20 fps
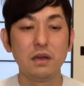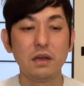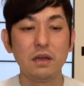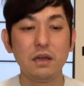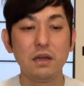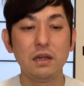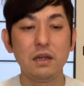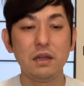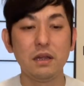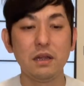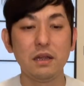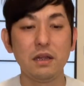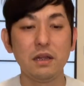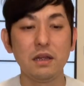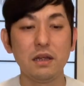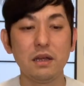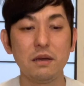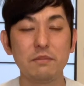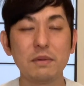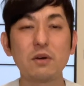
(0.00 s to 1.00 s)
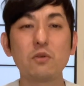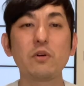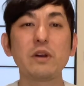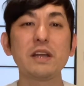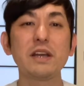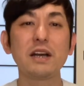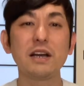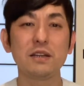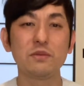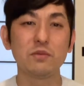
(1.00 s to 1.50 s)
えー、まあ、こ
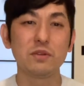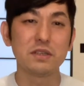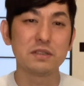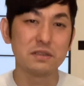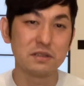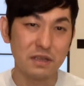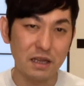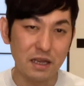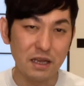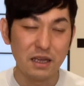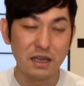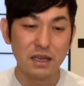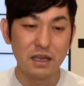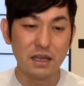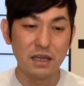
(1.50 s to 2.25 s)
れ以外にもですね、